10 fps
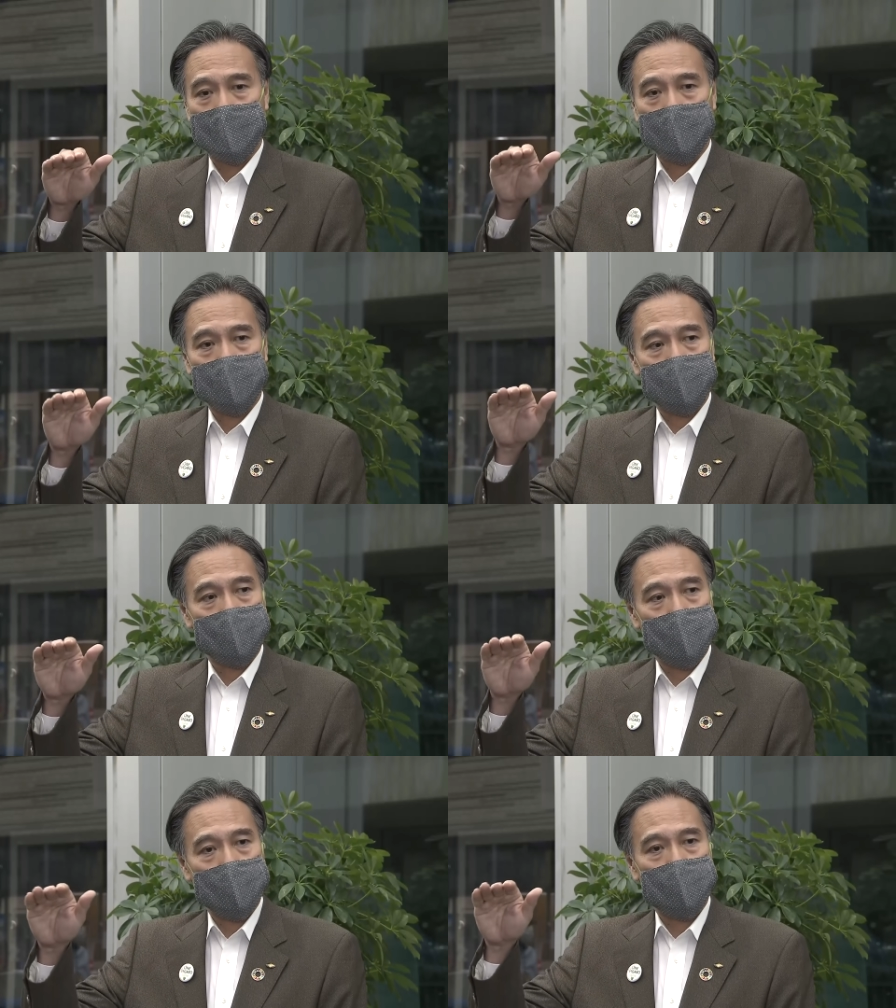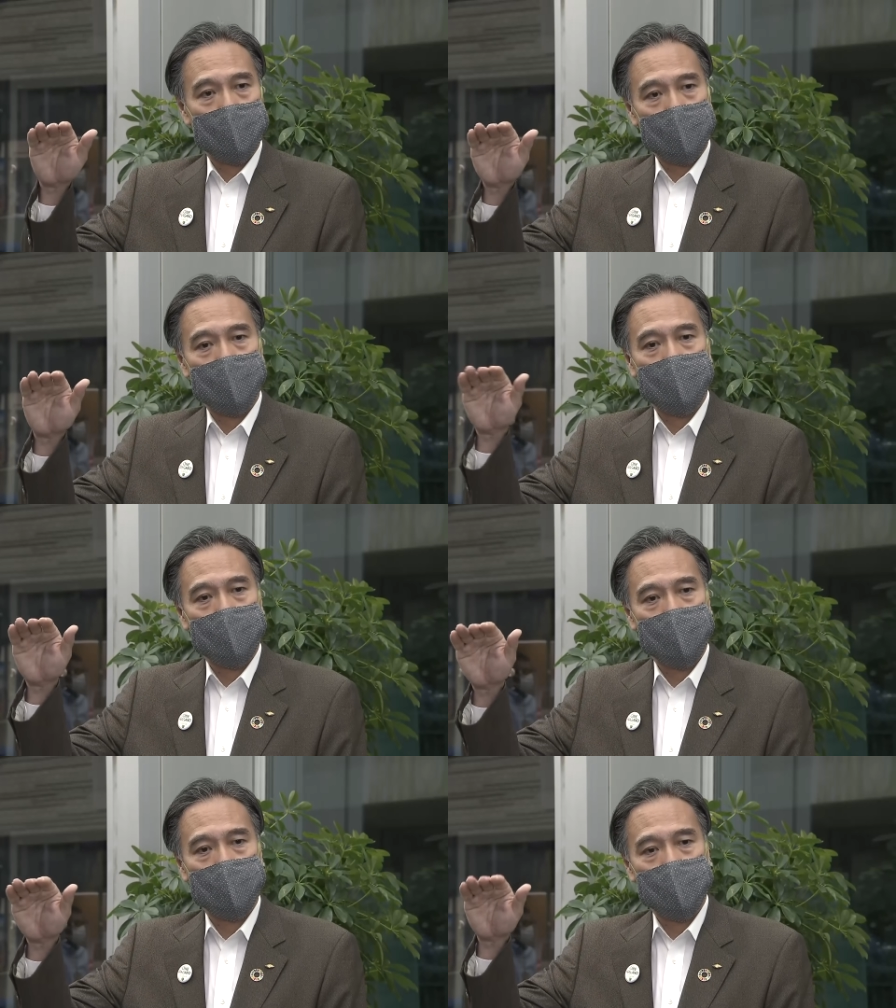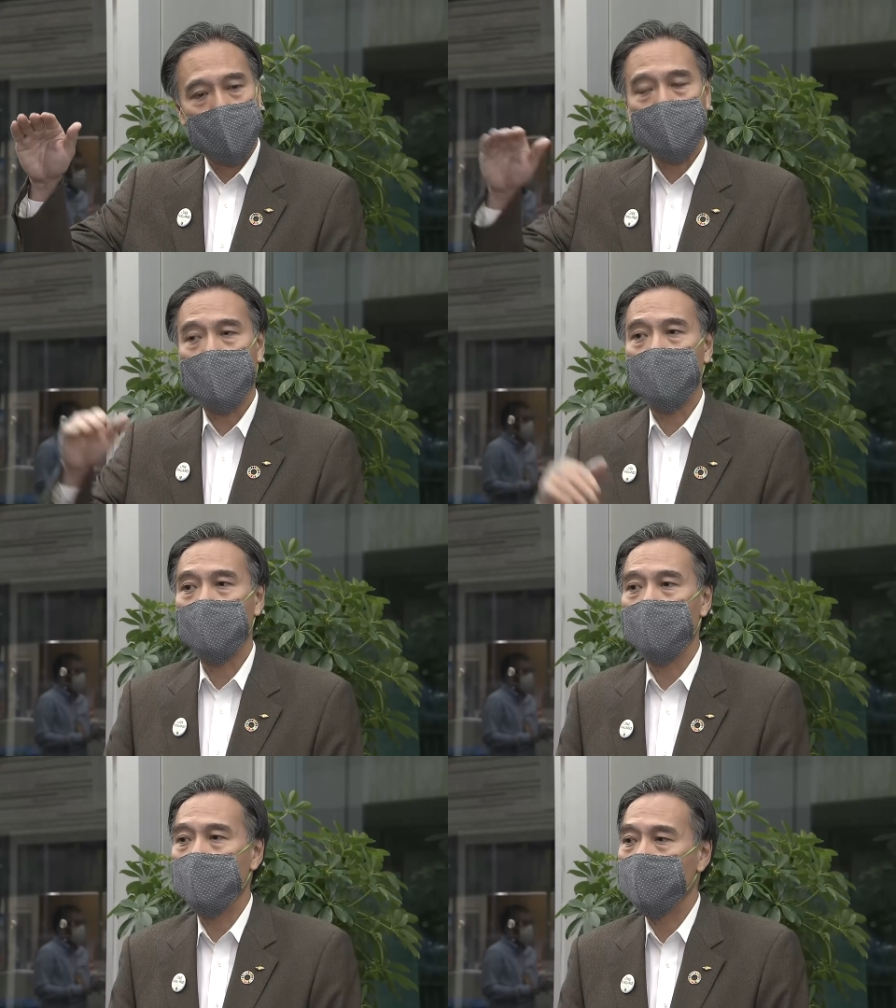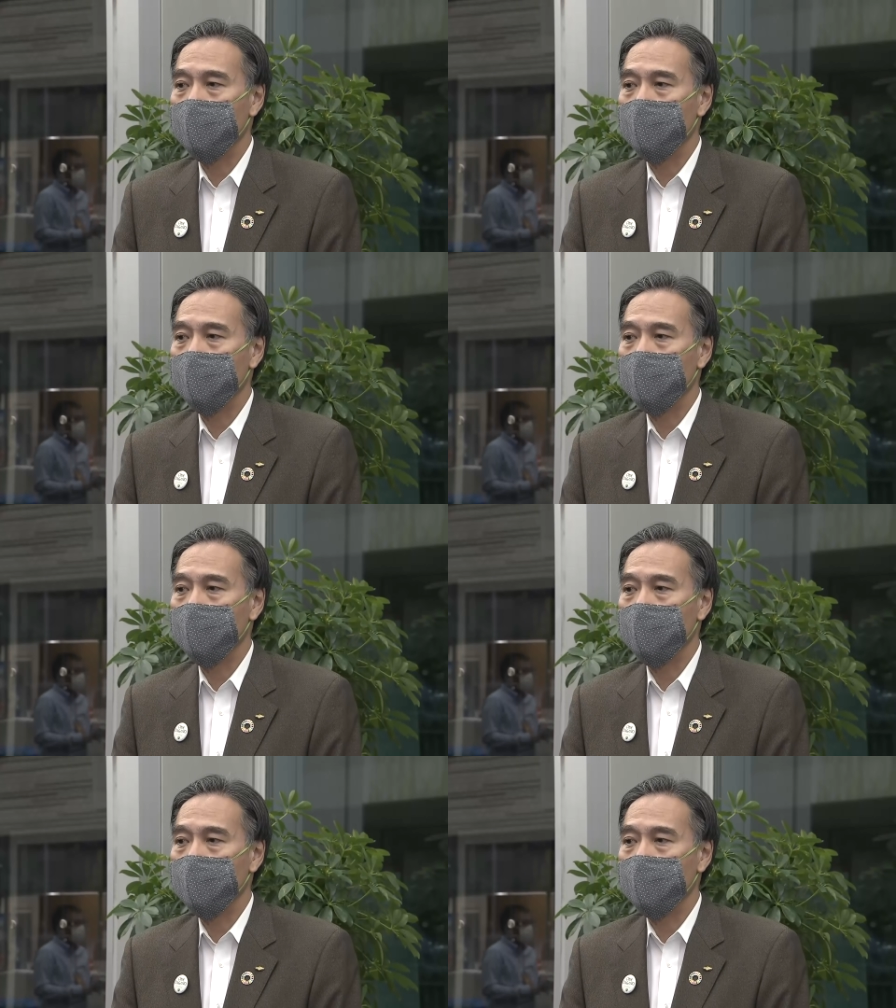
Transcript: えどんどん右肩上がりでですね、まあ、急激に